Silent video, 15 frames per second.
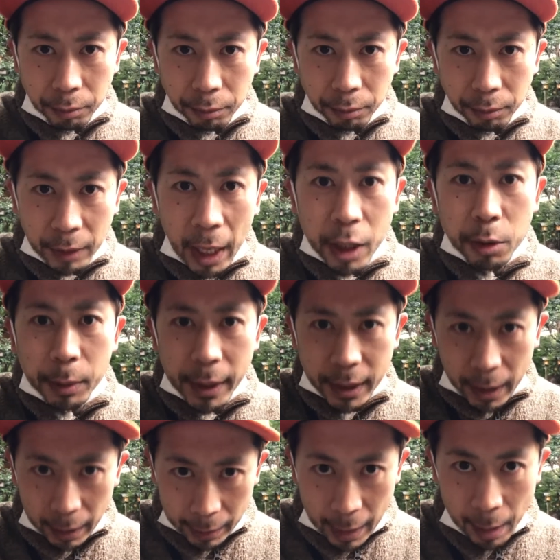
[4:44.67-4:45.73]
大丈夫です
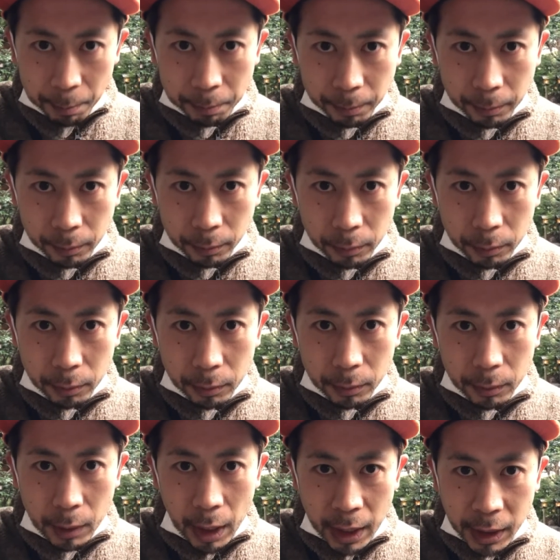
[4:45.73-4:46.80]
からね明